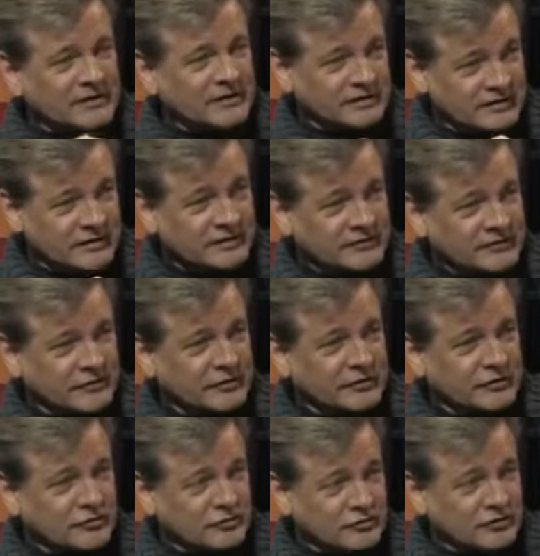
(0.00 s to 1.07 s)
Es gilt nicht für
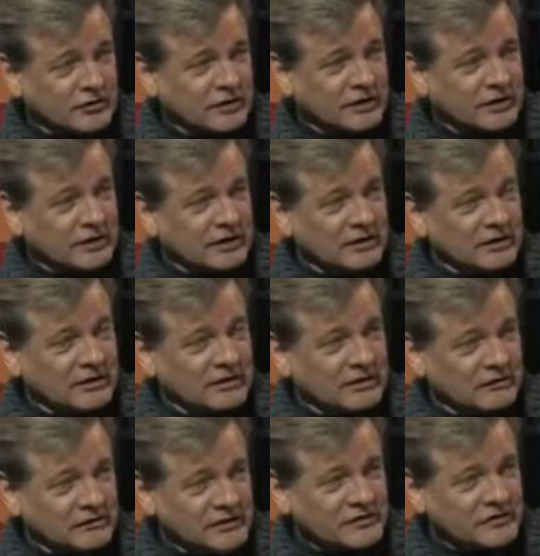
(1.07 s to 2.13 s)
die
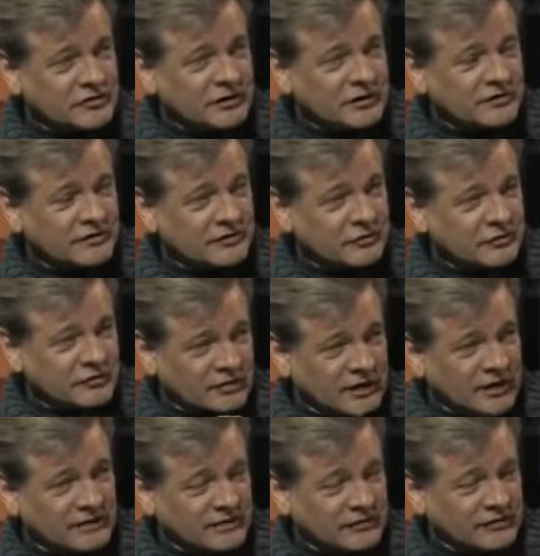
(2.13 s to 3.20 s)
Schulwissenschaft äh, und schon
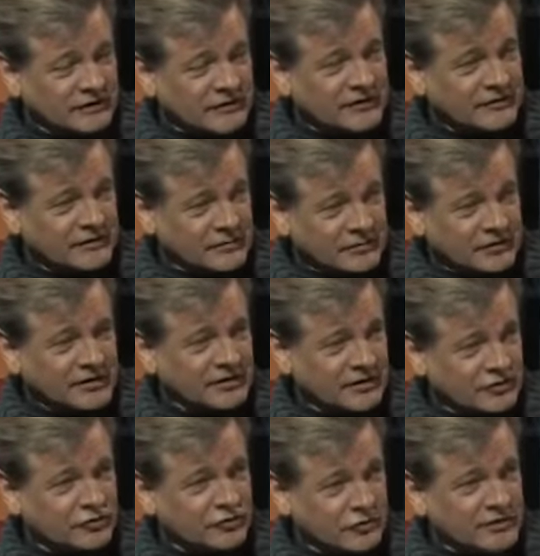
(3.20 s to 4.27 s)
gar nicht für das, was man in
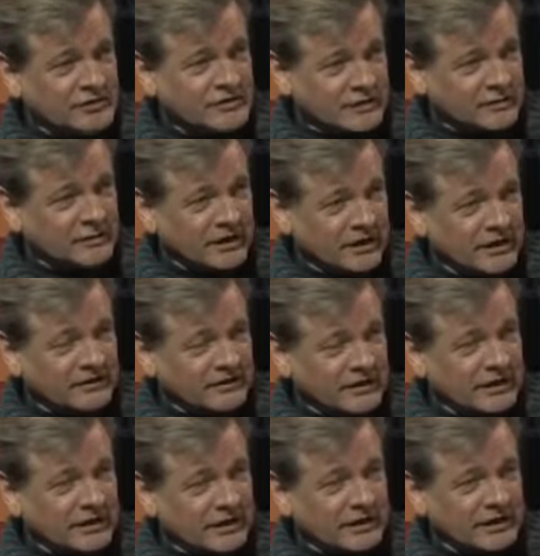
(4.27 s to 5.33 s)
den Schulen selber
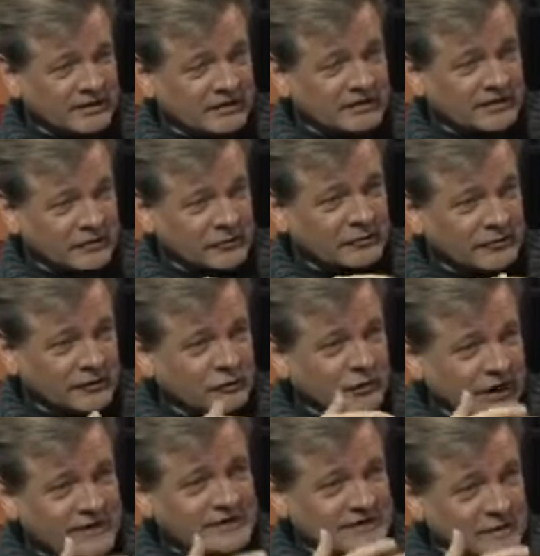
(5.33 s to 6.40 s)
lernt. Also insofern,
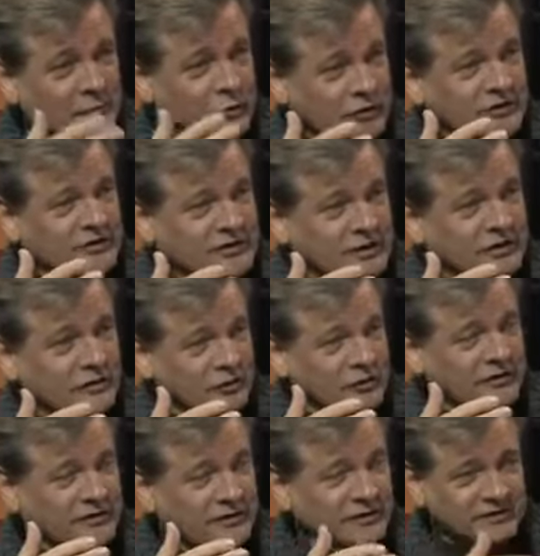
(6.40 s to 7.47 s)
du hast die Möglichkeit
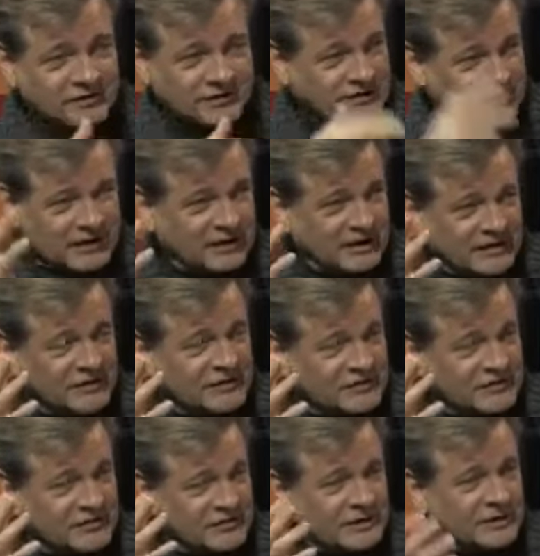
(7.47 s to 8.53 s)
heute, die
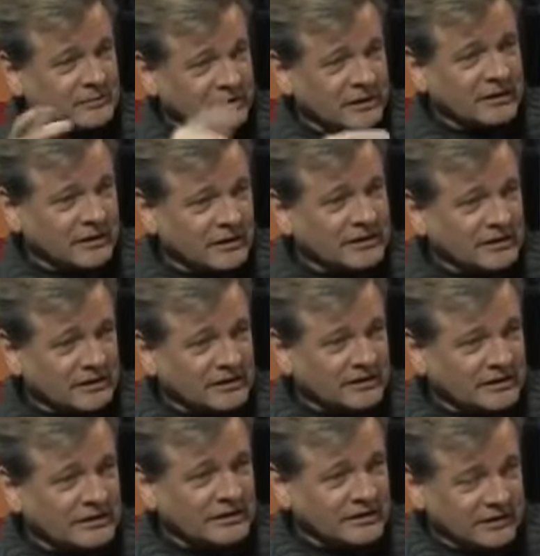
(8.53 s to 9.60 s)
gigantisch sind, aber
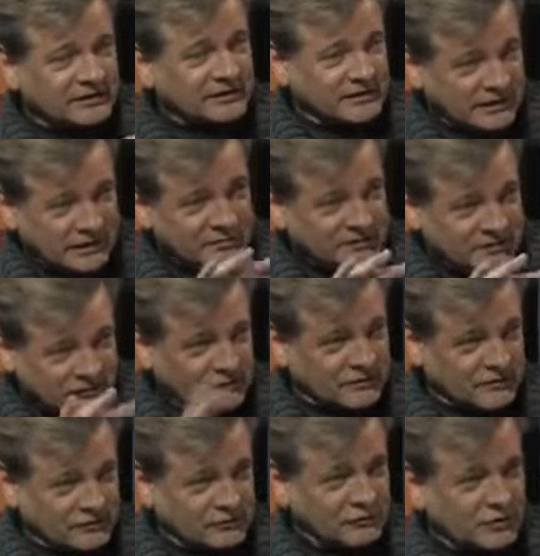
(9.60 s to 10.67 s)
dank Internet. Aber das
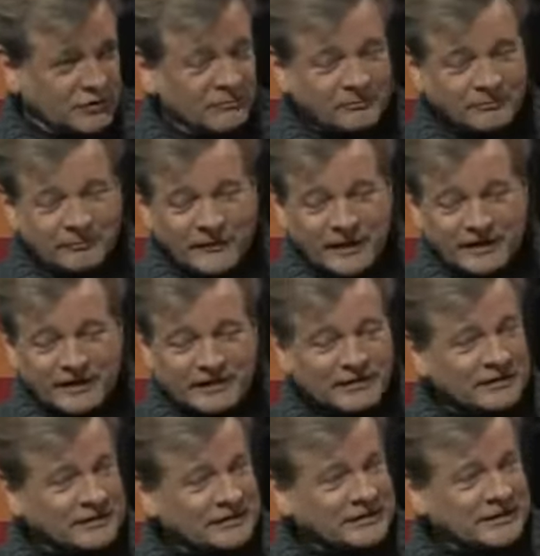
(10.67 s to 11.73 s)
wirklich nur ja,
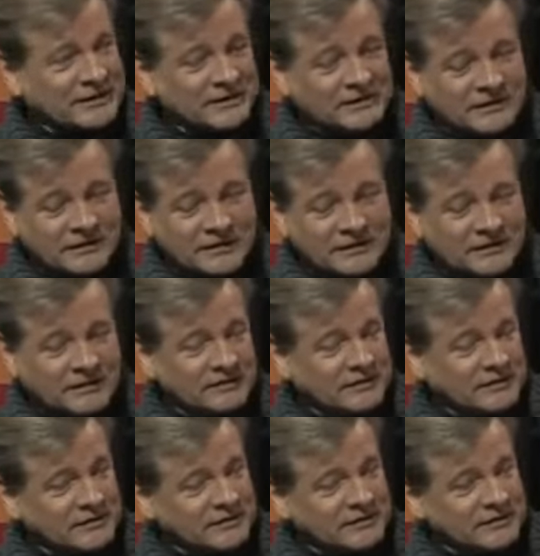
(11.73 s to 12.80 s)
das äh, in,
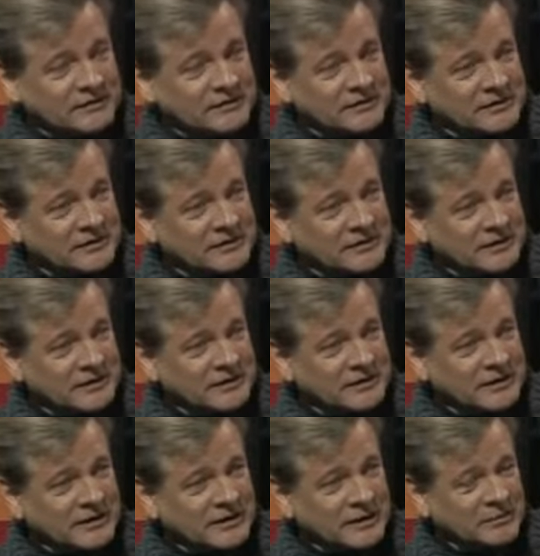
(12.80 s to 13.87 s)
in, äh, in, der,
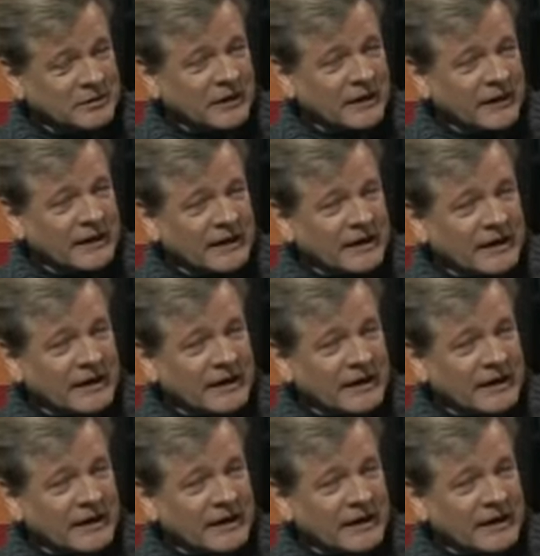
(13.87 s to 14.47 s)
in der Klammer.